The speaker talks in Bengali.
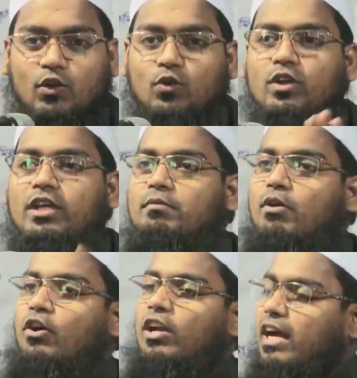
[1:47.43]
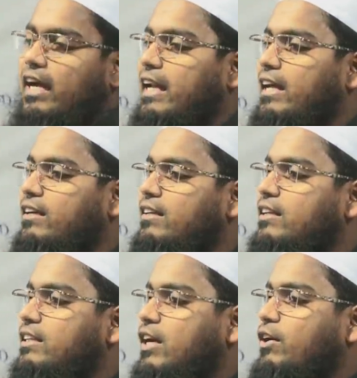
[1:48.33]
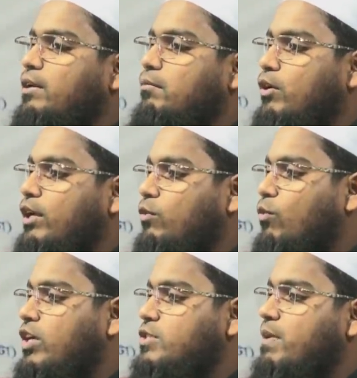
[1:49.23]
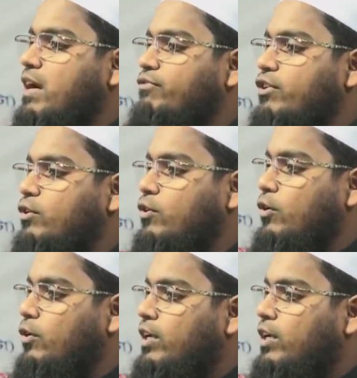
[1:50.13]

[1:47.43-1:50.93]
গুলির ভয় লাগে না তাহলে বলেন ওয়াজ মাহফিলগুলো